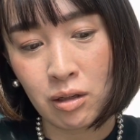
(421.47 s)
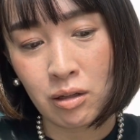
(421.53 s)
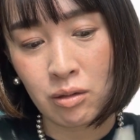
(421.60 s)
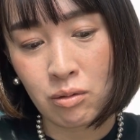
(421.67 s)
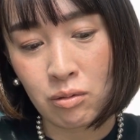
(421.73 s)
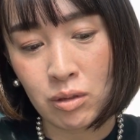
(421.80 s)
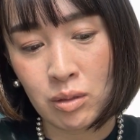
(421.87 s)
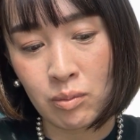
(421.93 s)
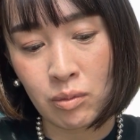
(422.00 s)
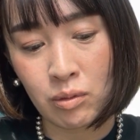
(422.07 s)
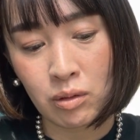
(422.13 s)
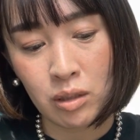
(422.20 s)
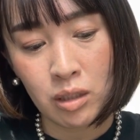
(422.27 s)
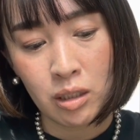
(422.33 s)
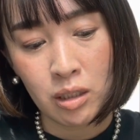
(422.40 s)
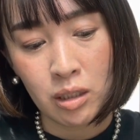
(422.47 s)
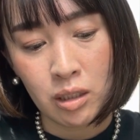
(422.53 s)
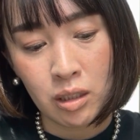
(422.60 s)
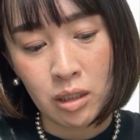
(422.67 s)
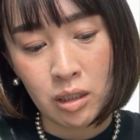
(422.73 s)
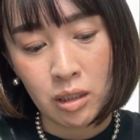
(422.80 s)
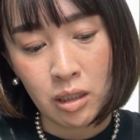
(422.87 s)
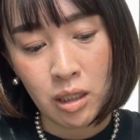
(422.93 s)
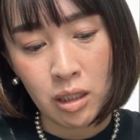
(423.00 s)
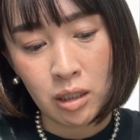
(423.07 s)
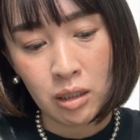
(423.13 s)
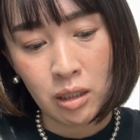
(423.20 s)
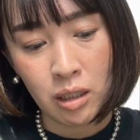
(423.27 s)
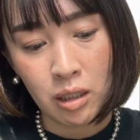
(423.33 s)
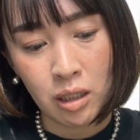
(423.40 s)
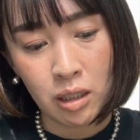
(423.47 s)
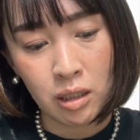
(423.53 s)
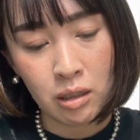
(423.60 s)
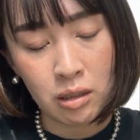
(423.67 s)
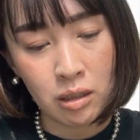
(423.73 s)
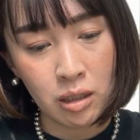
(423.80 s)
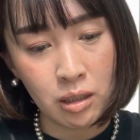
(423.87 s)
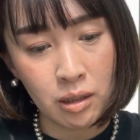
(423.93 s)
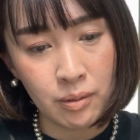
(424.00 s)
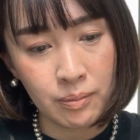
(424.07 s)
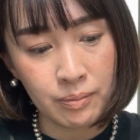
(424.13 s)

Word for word: ここにも書いてないかな。